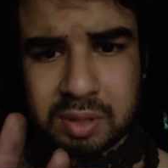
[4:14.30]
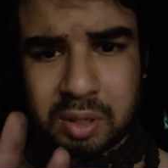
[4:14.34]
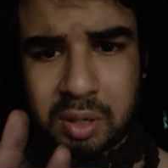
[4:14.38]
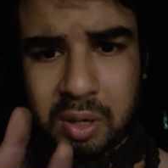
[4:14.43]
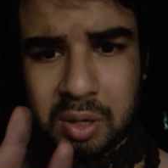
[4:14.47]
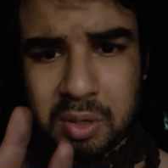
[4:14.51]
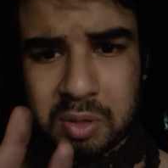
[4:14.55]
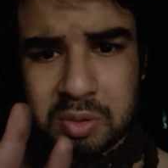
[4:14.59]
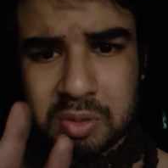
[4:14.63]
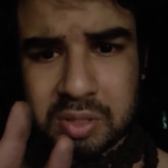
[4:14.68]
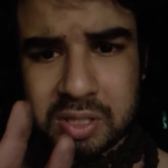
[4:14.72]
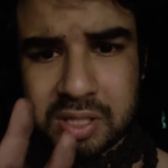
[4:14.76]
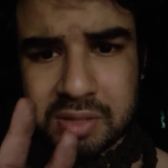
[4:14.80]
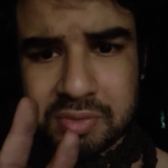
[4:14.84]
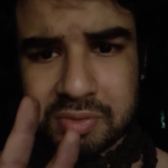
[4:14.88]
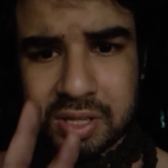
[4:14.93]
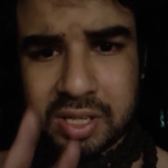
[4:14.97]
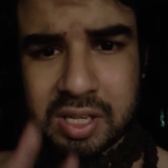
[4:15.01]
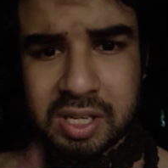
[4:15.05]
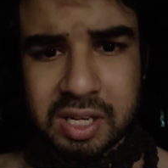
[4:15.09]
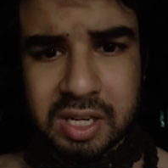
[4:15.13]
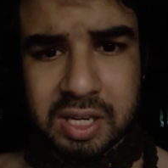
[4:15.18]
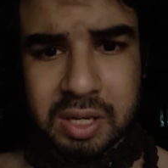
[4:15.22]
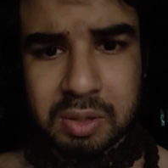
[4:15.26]
और उनकी
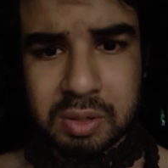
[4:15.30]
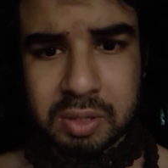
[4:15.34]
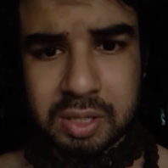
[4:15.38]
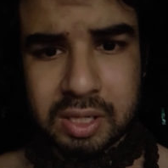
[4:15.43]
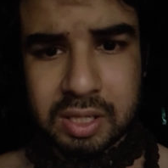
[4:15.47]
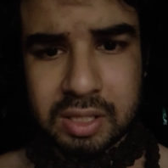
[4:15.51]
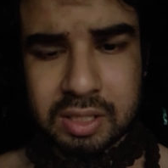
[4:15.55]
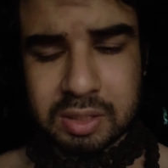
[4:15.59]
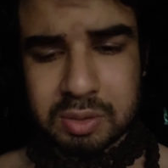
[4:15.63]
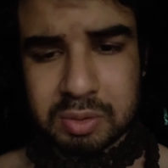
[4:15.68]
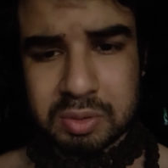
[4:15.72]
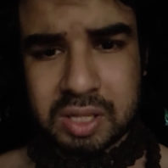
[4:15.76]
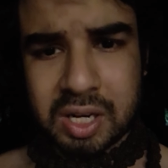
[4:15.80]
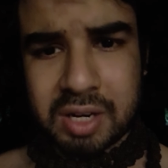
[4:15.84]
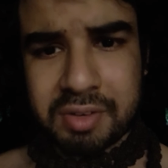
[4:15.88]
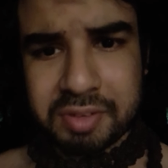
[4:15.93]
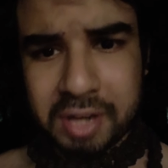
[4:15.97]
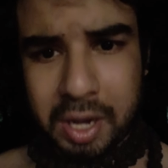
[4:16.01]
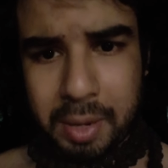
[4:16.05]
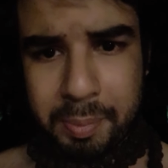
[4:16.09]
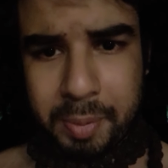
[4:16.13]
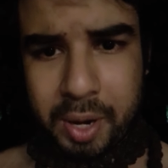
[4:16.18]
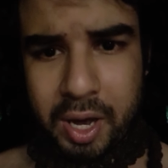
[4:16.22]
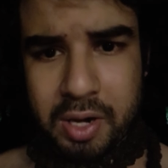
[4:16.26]
बिक्री होना उनका
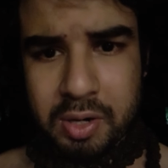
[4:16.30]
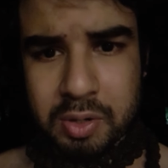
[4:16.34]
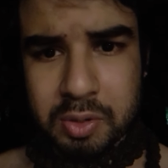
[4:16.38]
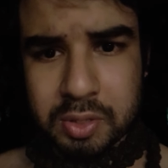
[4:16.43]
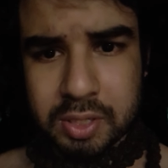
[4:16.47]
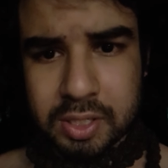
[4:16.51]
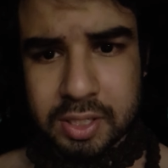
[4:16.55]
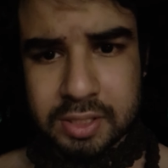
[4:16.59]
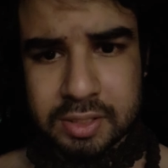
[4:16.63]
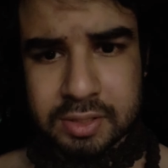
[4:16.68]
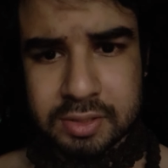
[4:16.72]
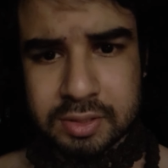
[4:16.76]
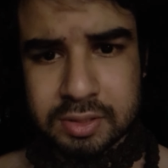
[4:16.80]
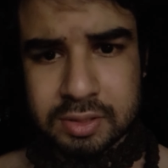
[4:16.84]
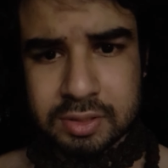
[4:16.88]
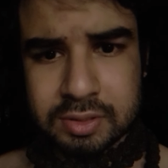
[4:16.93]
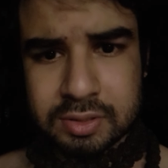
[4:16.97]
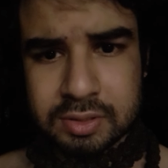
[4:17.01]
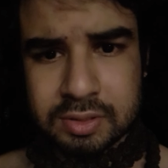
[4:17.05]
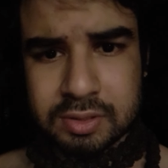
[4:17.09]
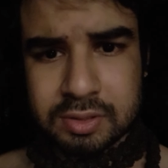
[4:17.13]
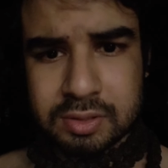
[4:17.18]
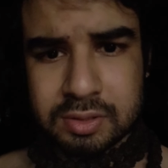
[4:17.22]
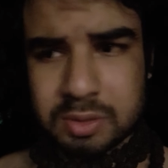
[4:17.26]
व्यापार होना
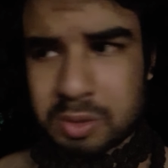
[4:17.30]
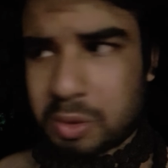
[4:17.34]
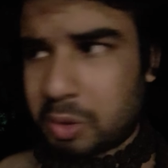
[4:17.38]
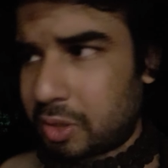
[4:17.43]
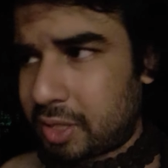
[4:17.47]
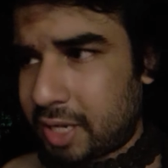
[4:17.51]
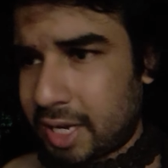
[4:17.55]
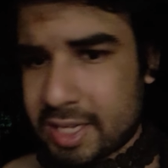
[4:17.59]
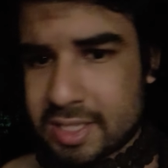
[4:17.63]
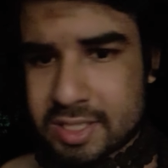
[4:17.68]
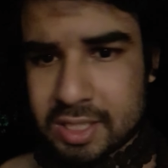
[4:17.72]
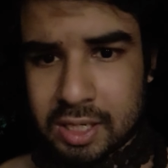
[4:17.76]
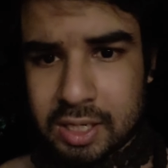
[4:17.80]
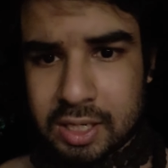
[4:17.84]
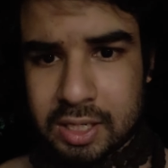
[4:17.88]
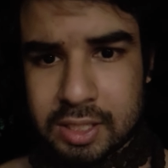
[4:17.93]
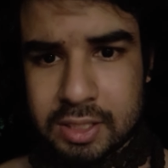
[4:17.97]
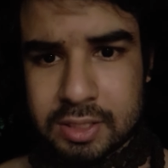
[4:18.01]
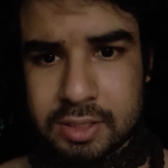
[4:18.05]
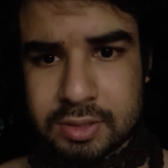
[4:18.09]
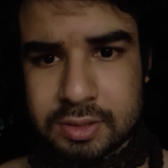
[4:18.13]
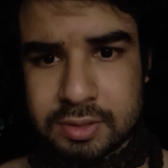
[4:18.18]
कोठे चलना